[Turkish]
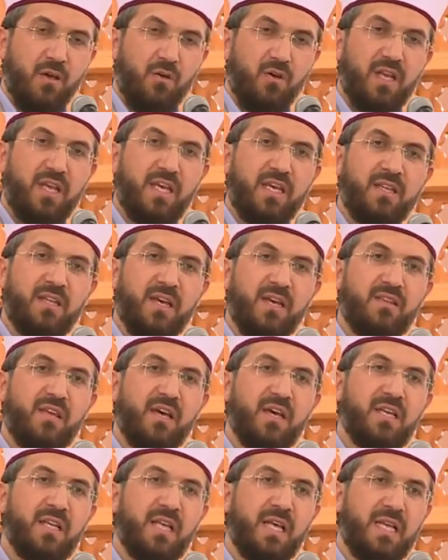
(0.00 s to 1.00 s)
وَلَيْنَ
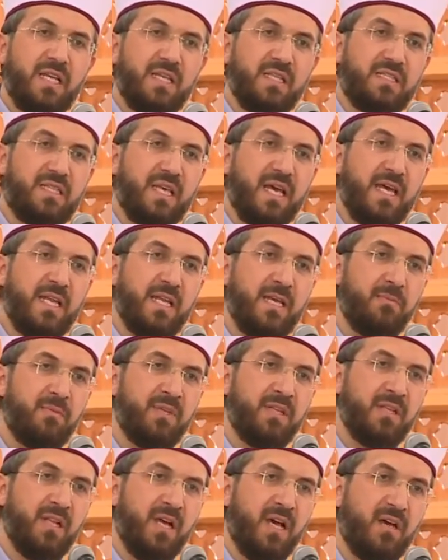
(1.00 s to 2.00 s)
ذَقْنَ الْاِنْسَانَ
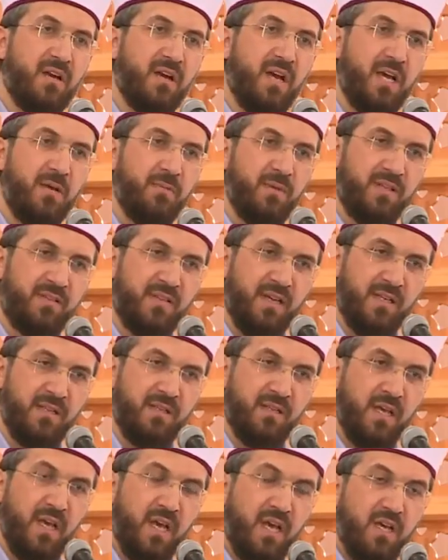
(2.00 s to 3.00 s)
مِنَّا رَحْمَةً